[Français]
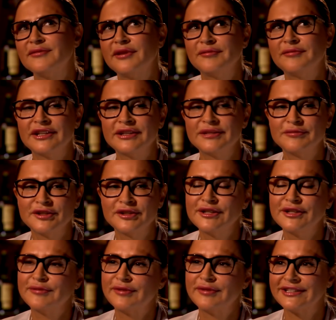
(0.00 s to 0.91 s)
et ma mère est
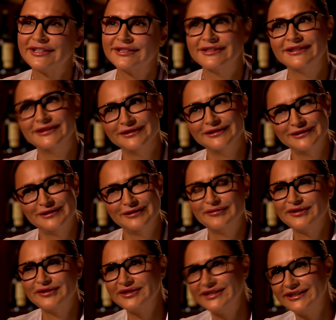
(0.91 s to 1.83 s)
morte le mardi. Donc,
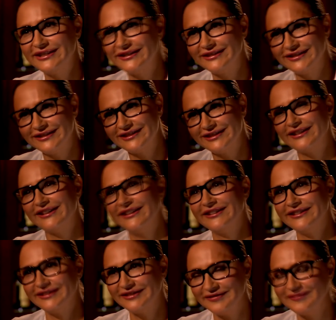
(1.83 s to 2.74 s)
c'est pour dire que
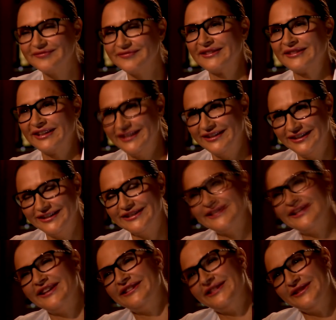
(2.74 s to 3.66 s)
c'était.
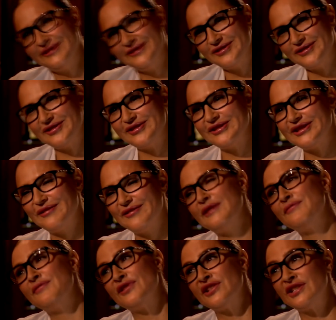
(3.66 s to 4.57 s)
Ça a été toute une
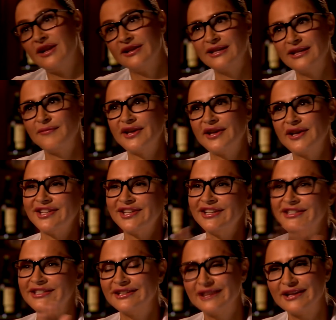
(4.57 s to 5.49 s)
semaine. Puis je lançais ma
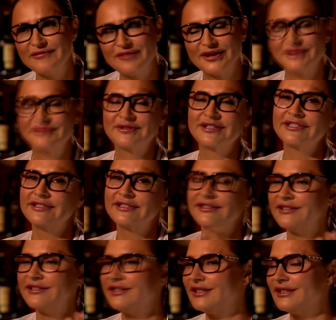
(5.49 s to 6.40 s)
chaîne, j'étais en
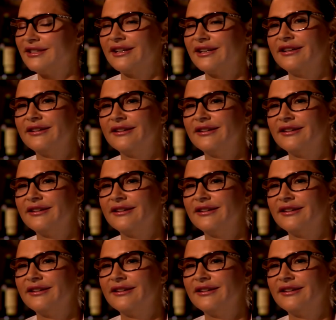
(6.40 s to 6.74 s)
promotion, j'étais